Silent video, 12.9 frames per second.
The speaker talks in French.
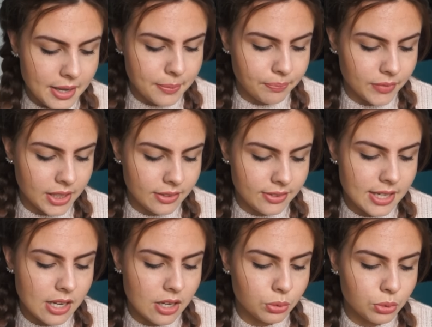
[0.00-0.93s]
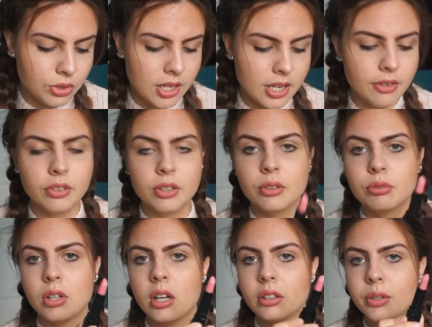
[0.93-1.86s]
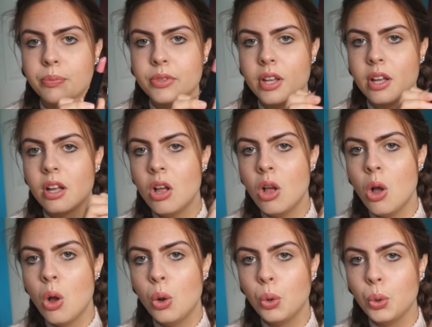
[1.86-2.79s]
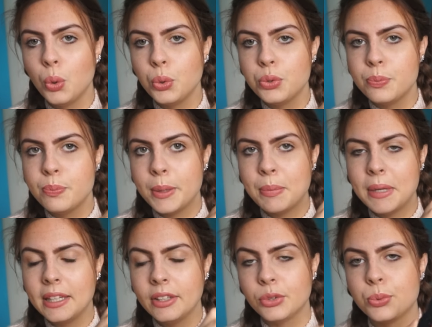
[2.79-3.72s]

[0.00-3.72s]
Euh, et c'est un rouge à lèvres, voilà, comme ça, rose bébé.